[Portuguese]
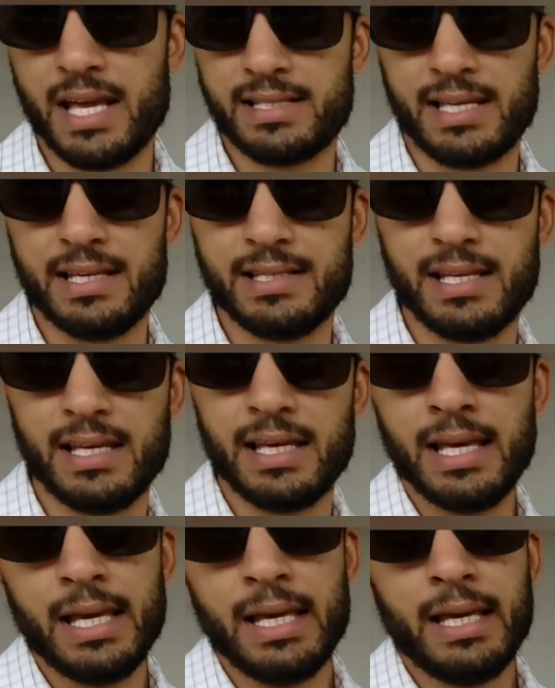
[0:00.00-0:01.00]
da
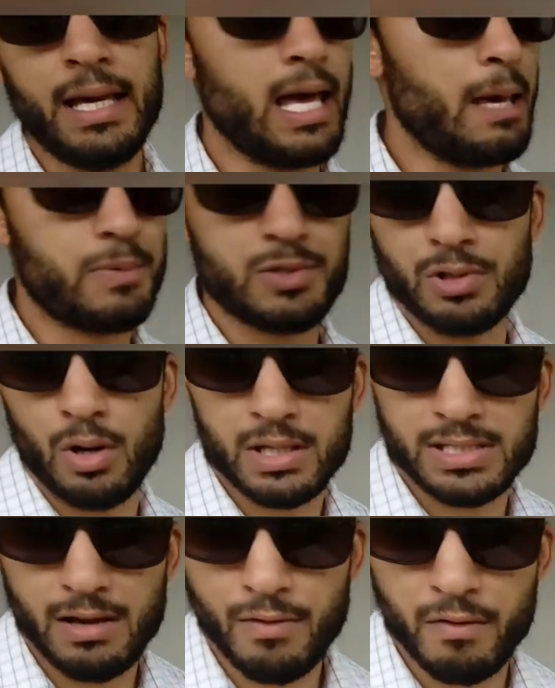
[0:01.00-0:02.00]
SRC, é,
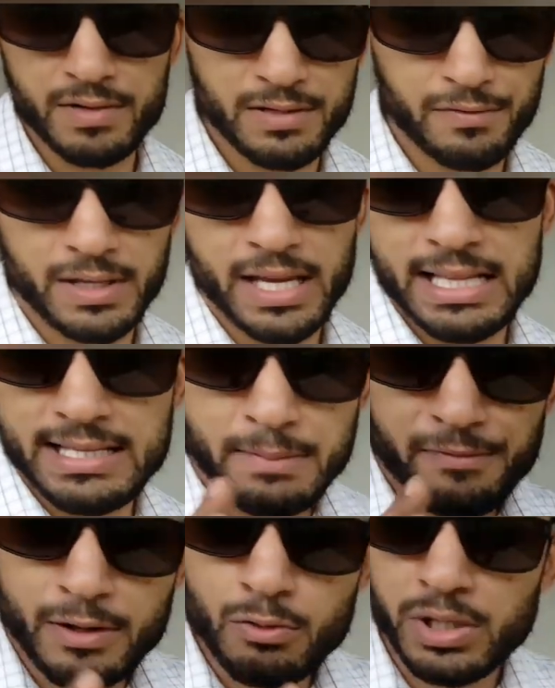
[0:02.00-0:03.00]
pistolas, revólveres, enfim, eles
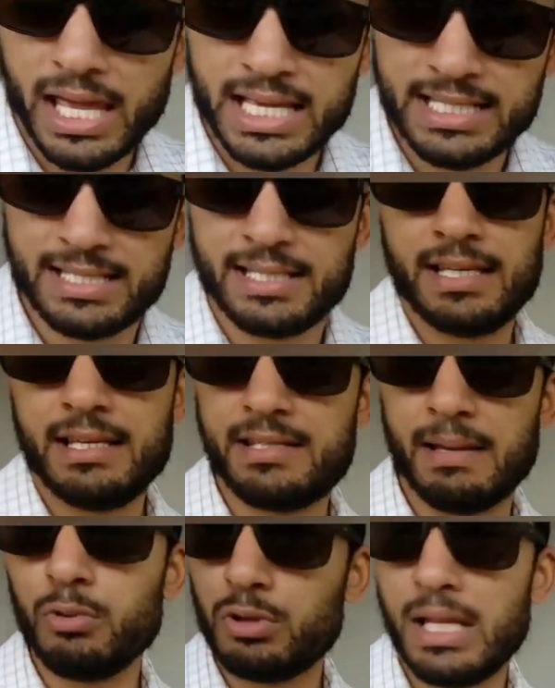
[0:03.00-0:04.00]
sempre vêm no case.
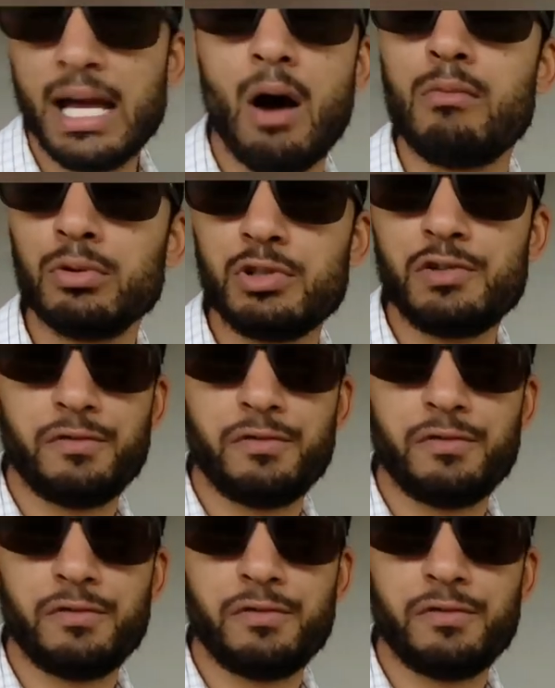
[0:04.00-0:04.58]
Isso é muito legal, muito